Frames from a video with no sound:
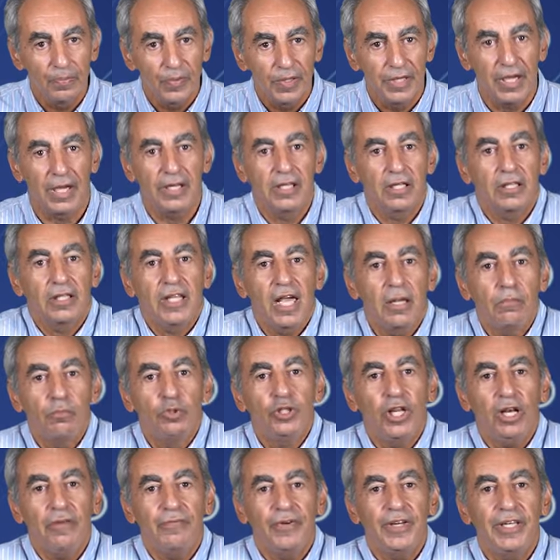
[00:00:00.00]
يعني تلاقي
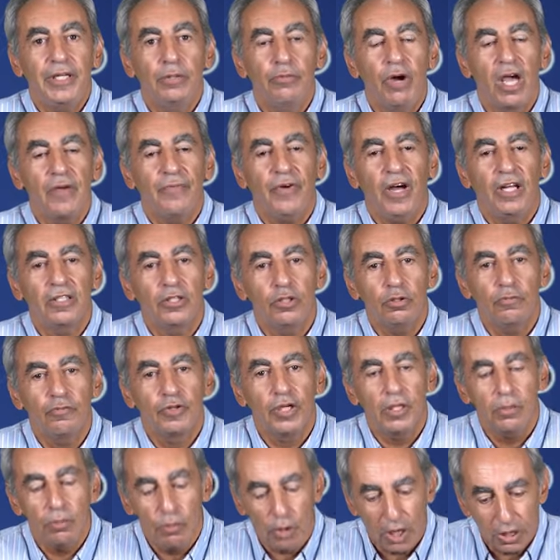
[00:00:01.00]
المدير الفني واقف حاطط ايده في
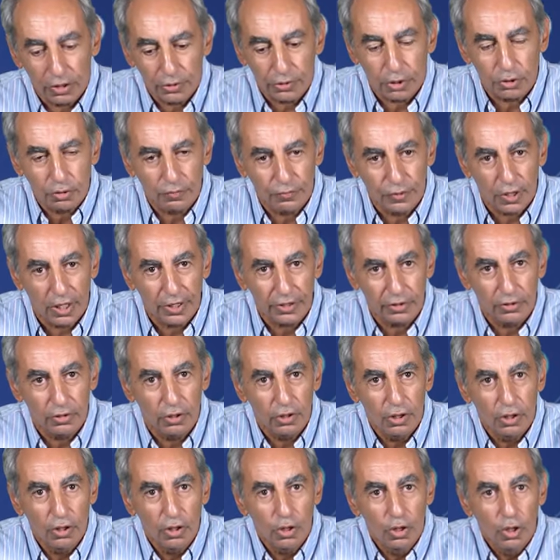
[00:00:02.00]
جيبه وحاطط راسه في الارض
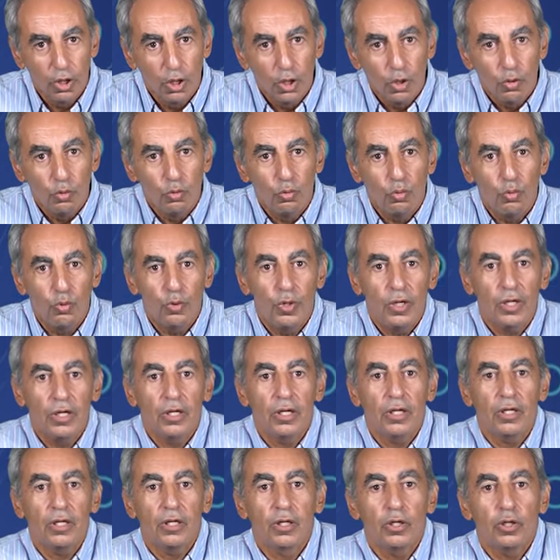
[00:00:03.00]

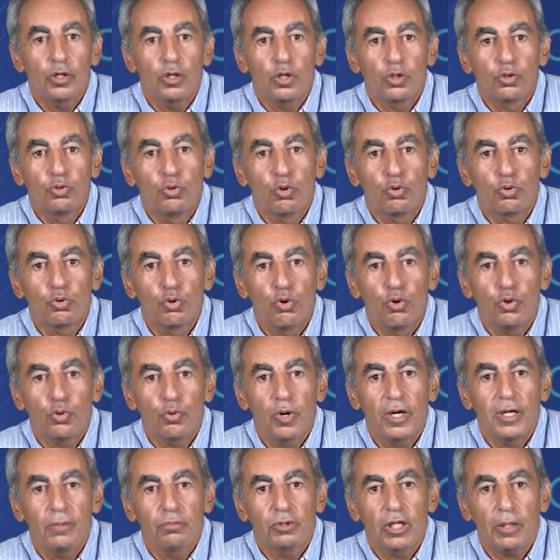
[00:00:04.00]
والدكتور
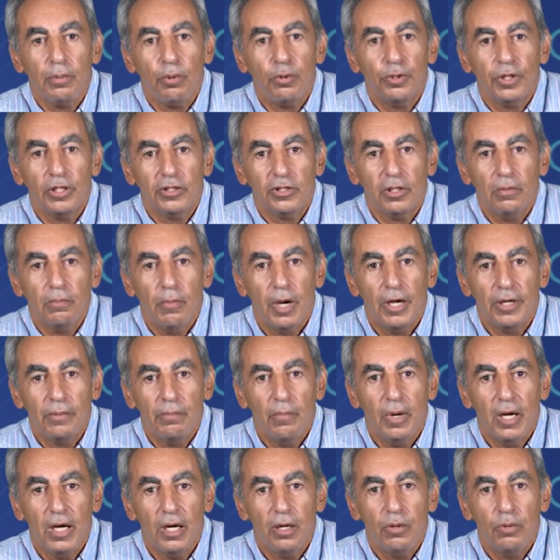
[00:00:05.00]
ولا مدرب حراس
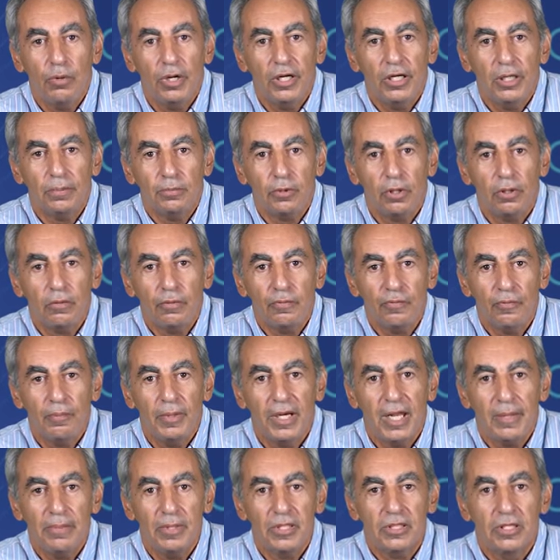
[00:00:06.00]
المرمى ولا بتاع حروف
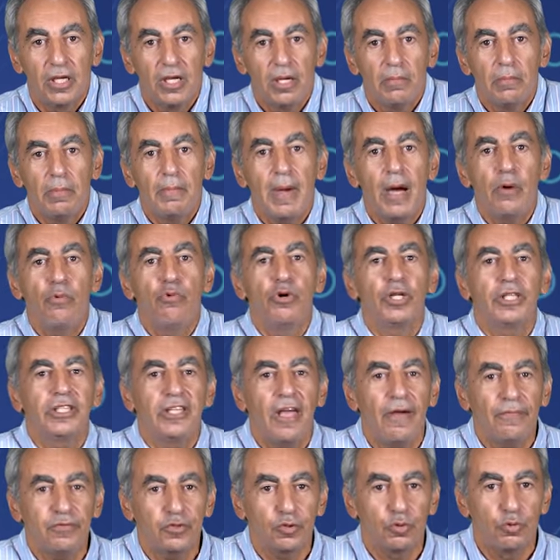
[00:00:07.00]
الملابس مموت
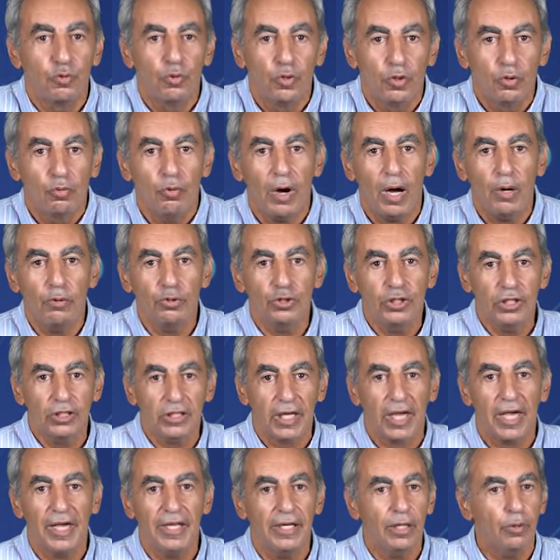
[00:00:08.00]
نفسه وعاوز
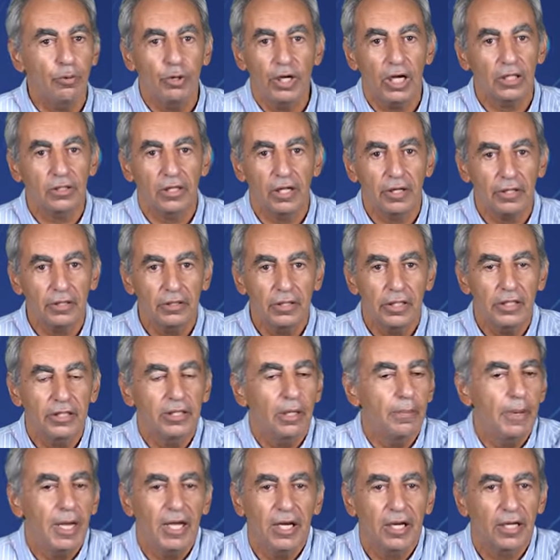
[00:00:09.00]
يتخانق ويعترض
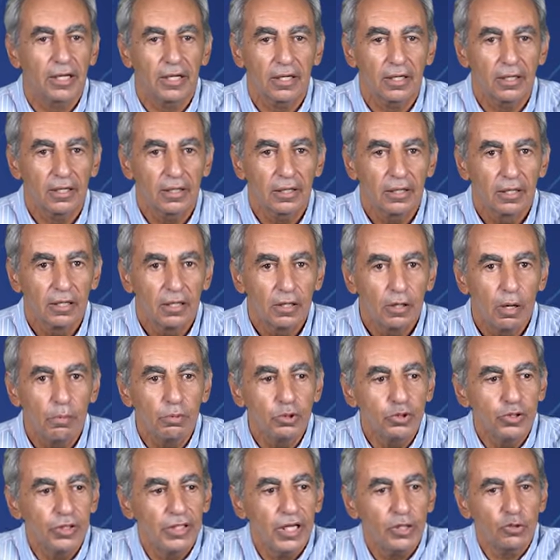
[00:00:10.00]
انت مالك هو
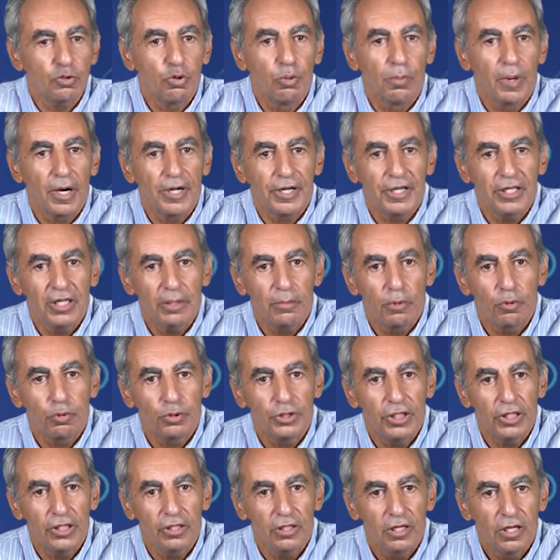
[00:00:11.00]
مش في ناس كبار هنا
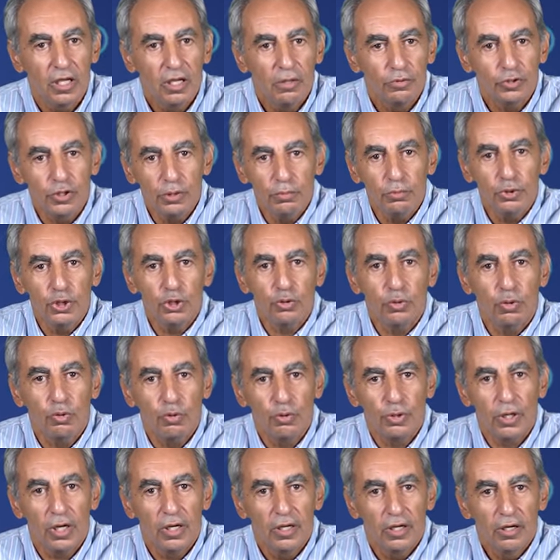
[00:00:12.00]
موجودين مش في مدير
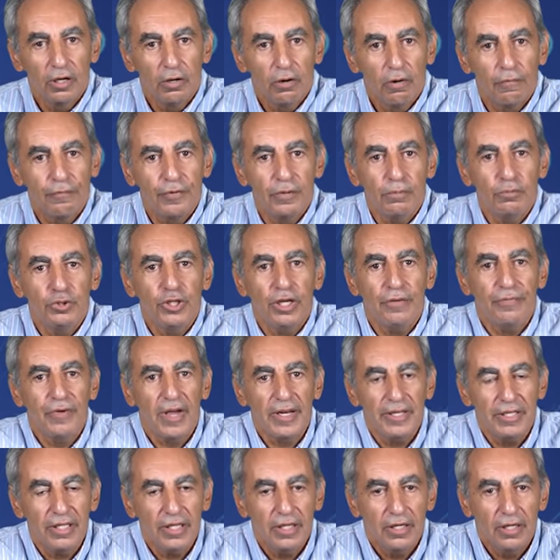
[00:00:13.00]
كوره وفي مدير
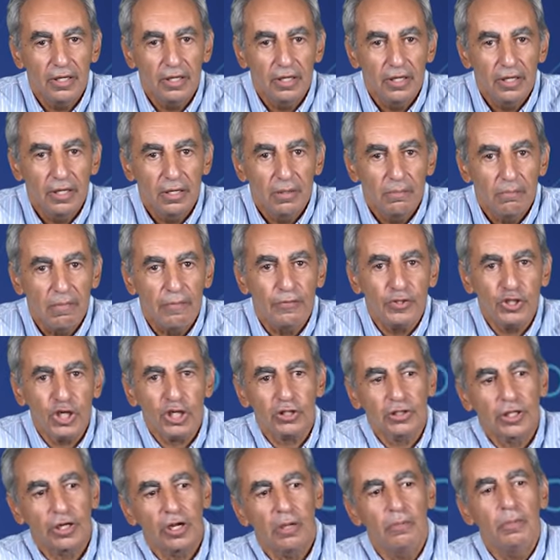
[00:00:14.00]
فني مفيش
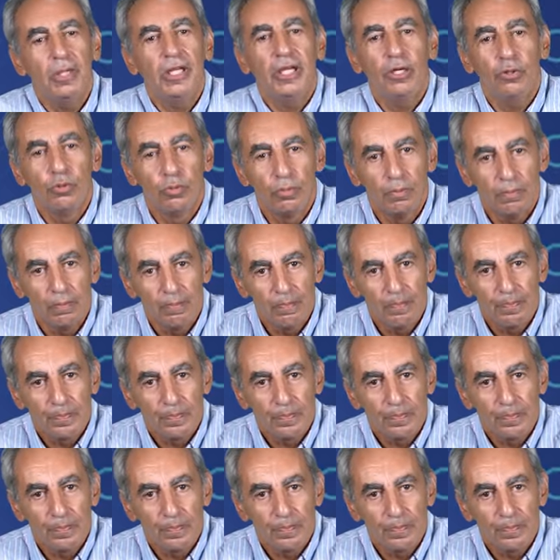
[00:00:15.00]
احترام ليهم